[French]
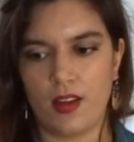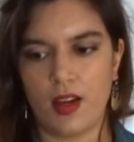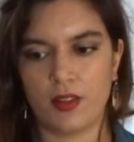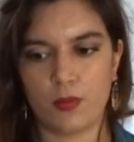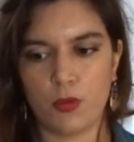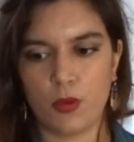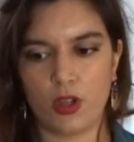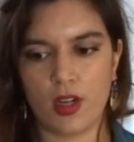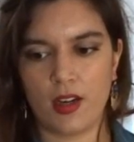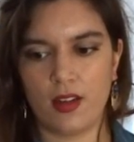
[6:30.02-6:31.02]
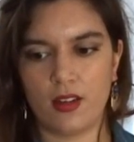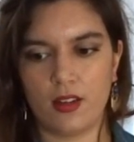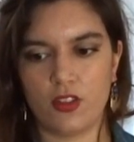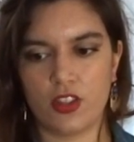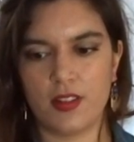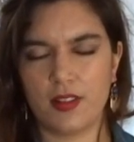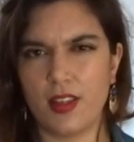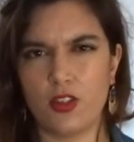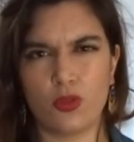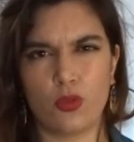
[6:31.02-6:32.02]
À ce moment-là,
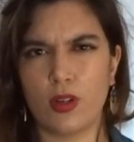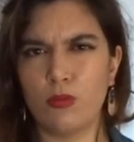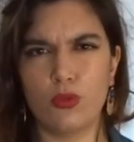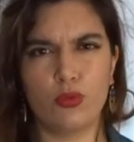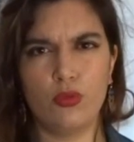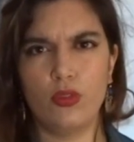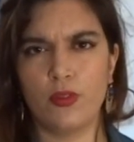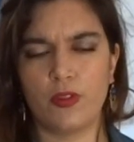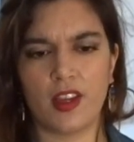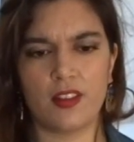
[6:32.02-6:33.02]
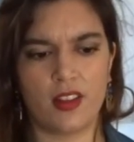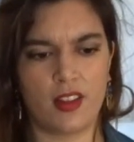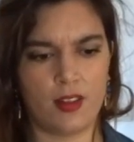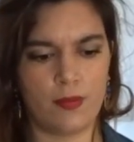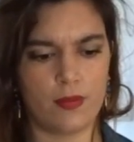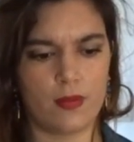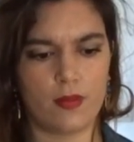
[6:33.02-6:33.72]
j'essayais, je crois, beaucoup de faire des,